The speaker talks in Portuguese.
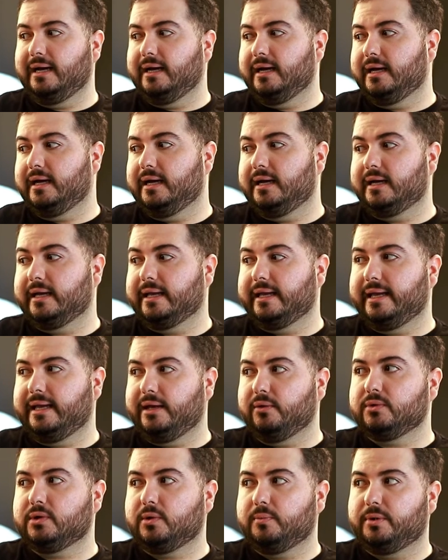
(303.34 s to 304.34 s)
uh,
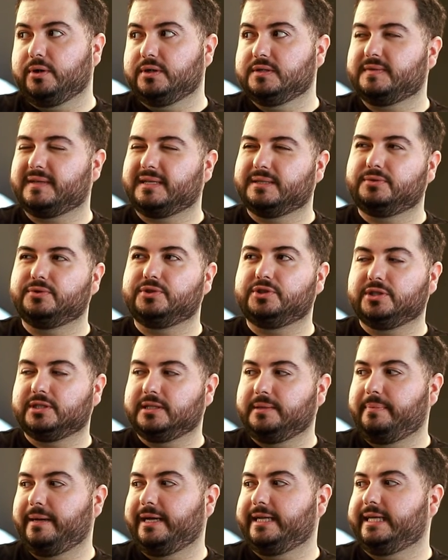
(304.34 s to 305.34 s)
eu não posso ficar
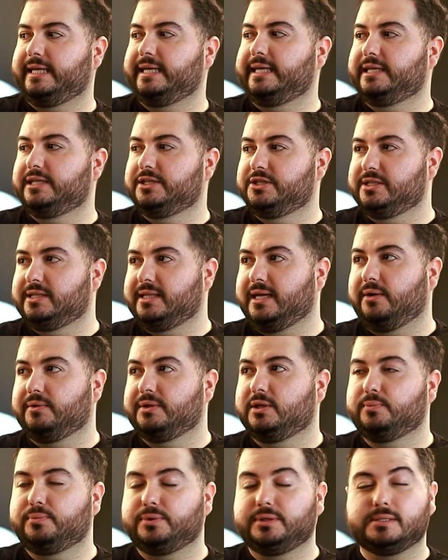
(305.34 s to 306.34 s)
sujando a parede e tal,
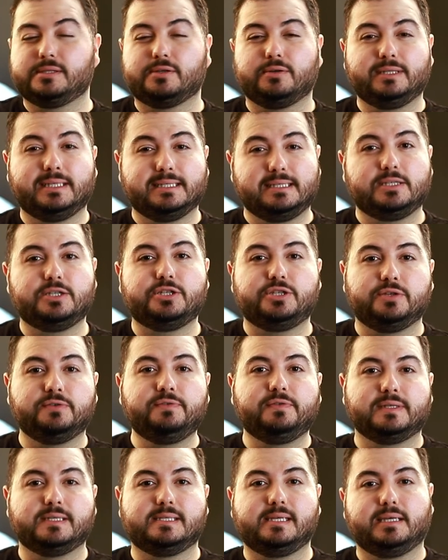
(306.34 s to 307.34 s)
então por isso que eu decidi
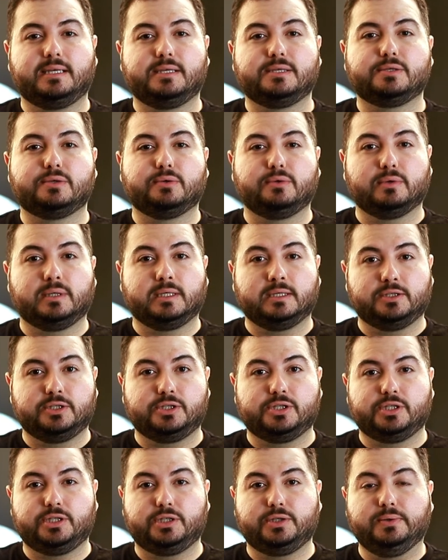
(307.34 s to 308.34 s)
fazer isso no
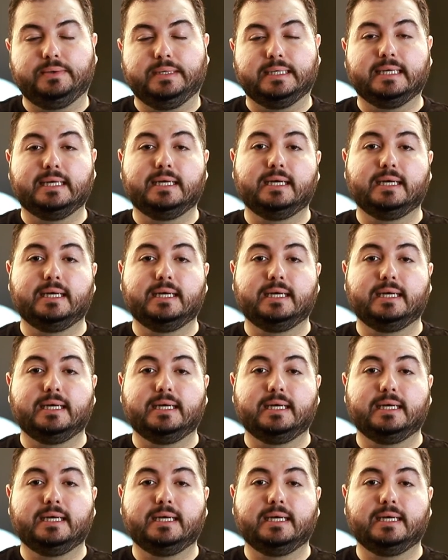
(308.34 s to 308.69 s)
cantinho.